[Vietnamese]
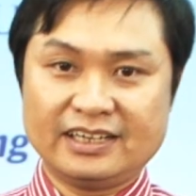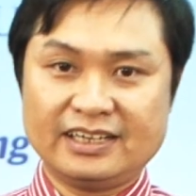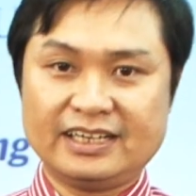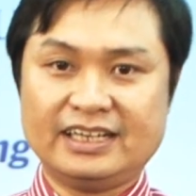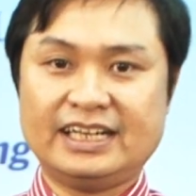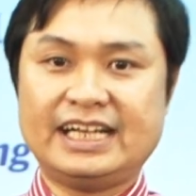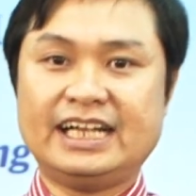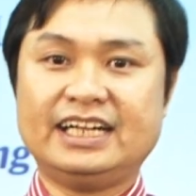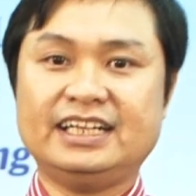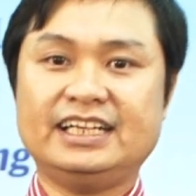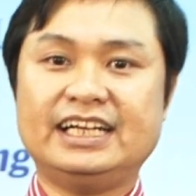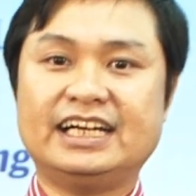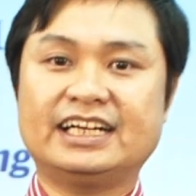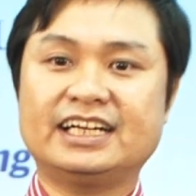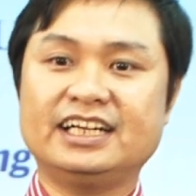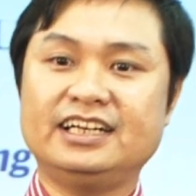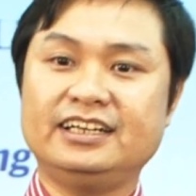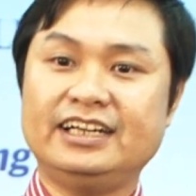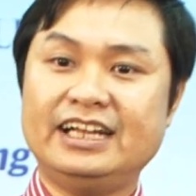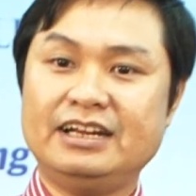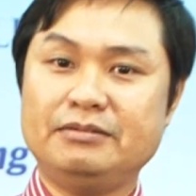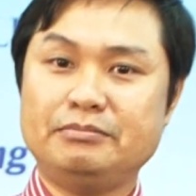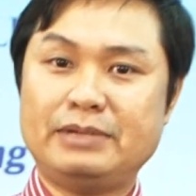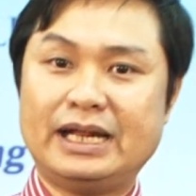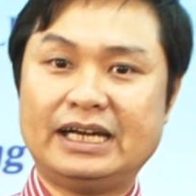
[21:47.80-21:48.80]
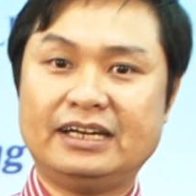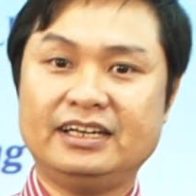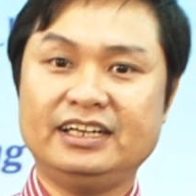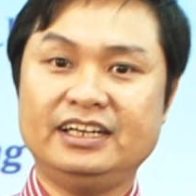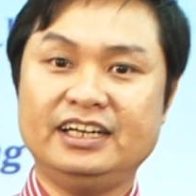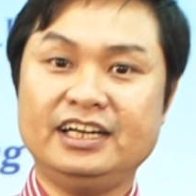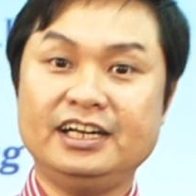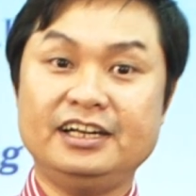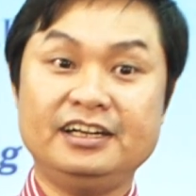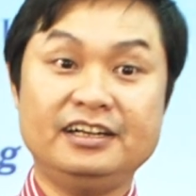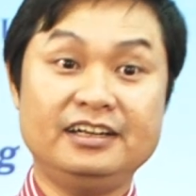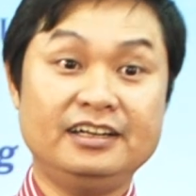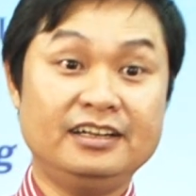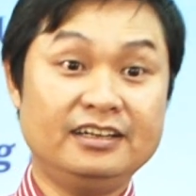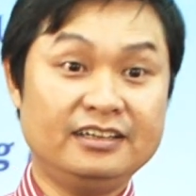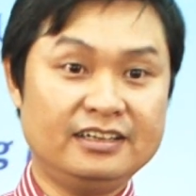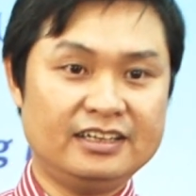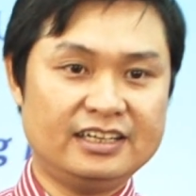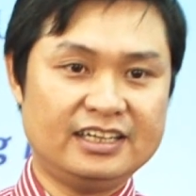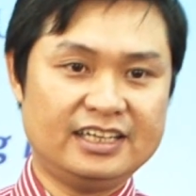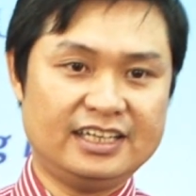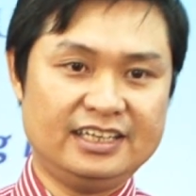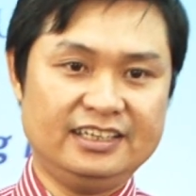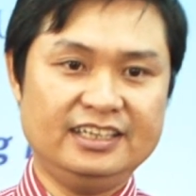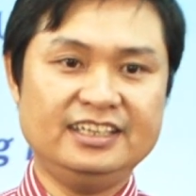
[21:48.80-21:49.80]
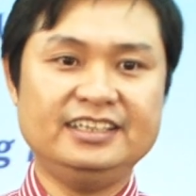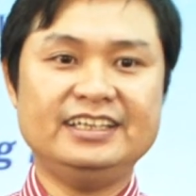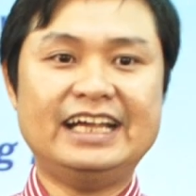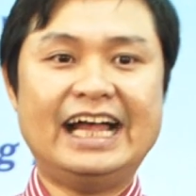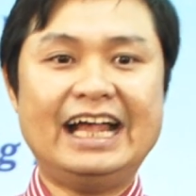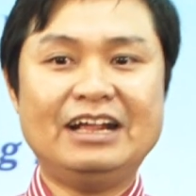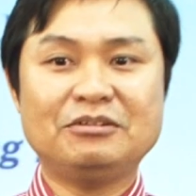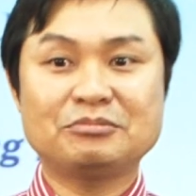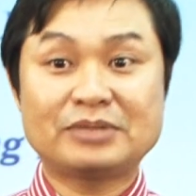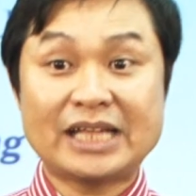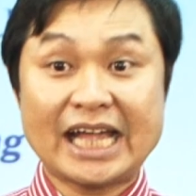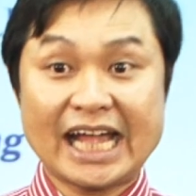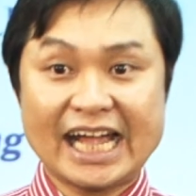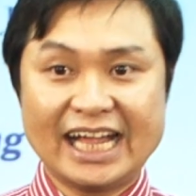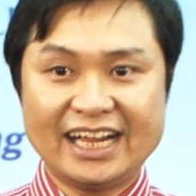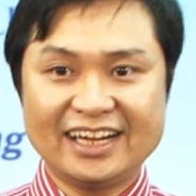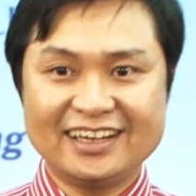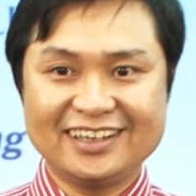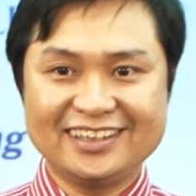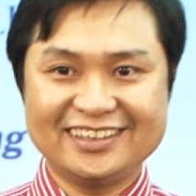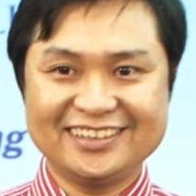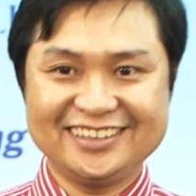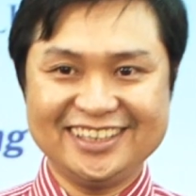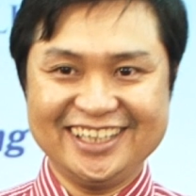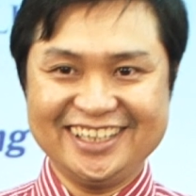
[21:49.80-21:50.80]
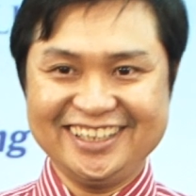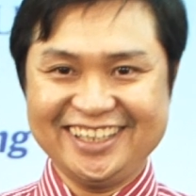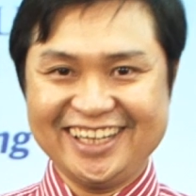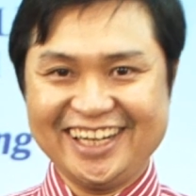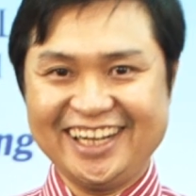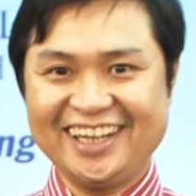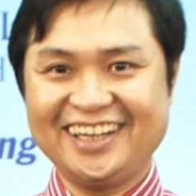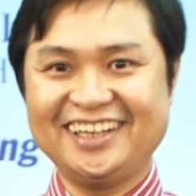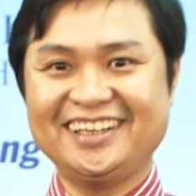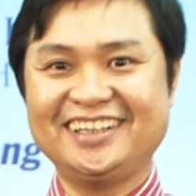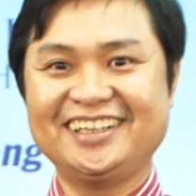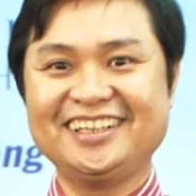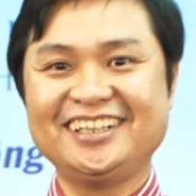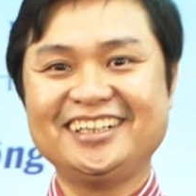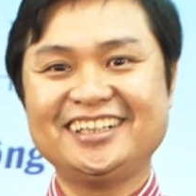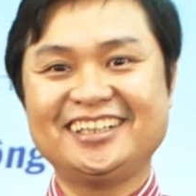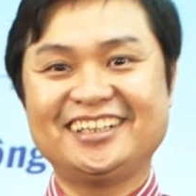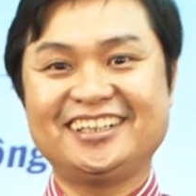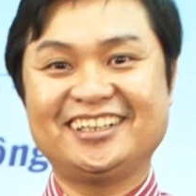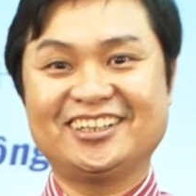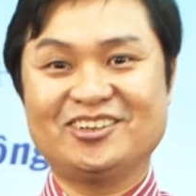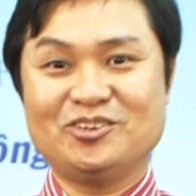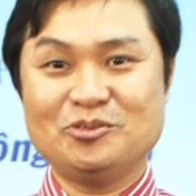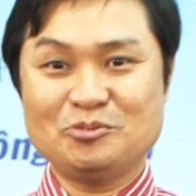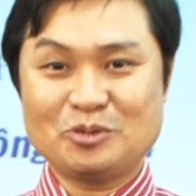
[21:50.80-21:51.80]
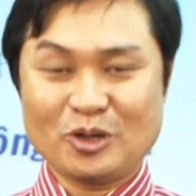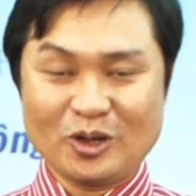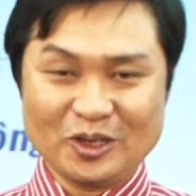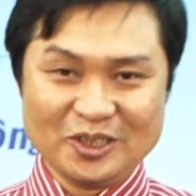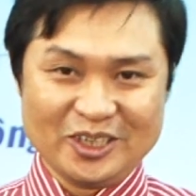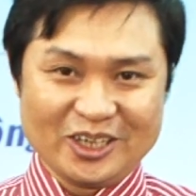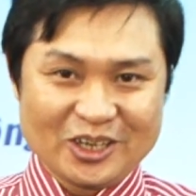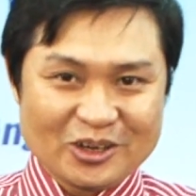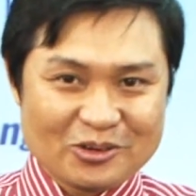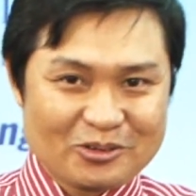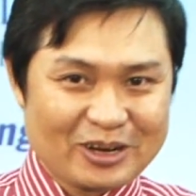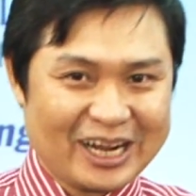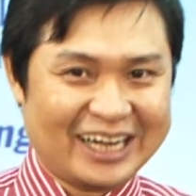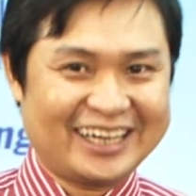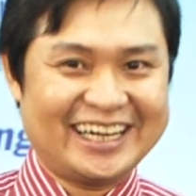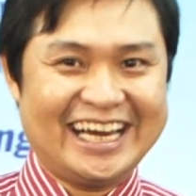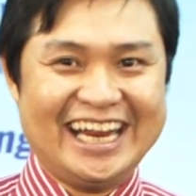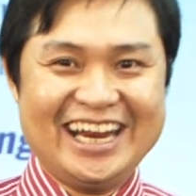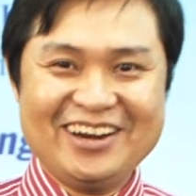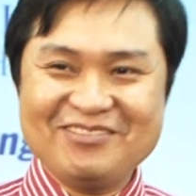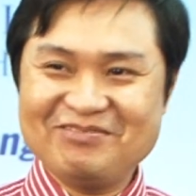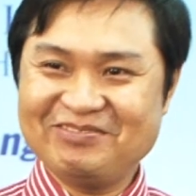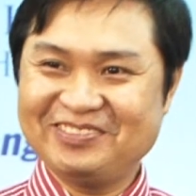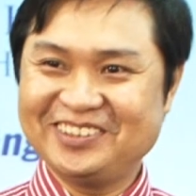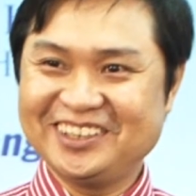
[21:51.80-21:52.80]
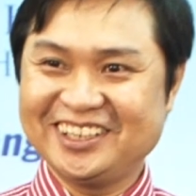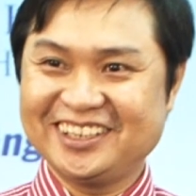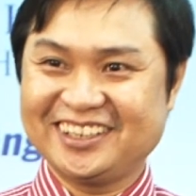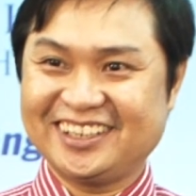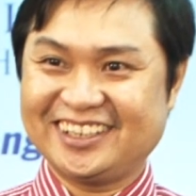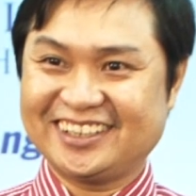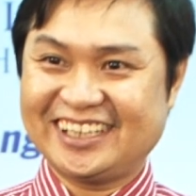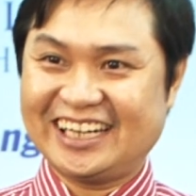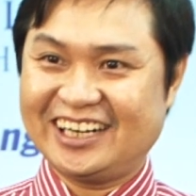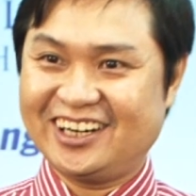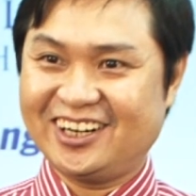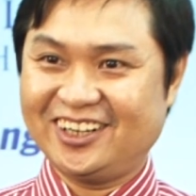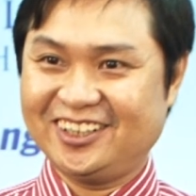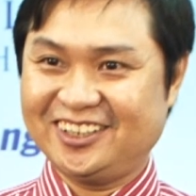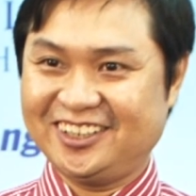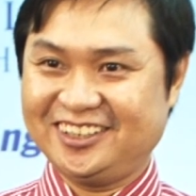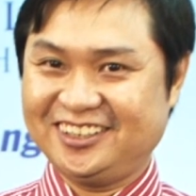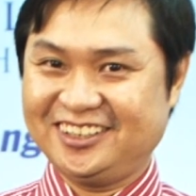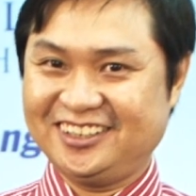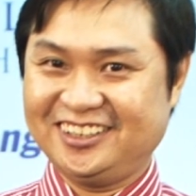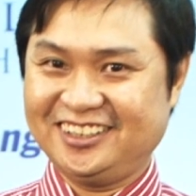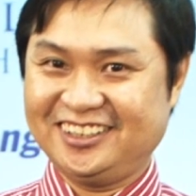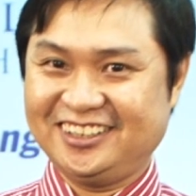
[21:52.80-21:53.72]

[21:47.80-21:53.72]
các nhà kinh điển Marx Lenin à, lý giải chúng ta dĩ nhiên à, cũng có những cái quan điểm người ta nói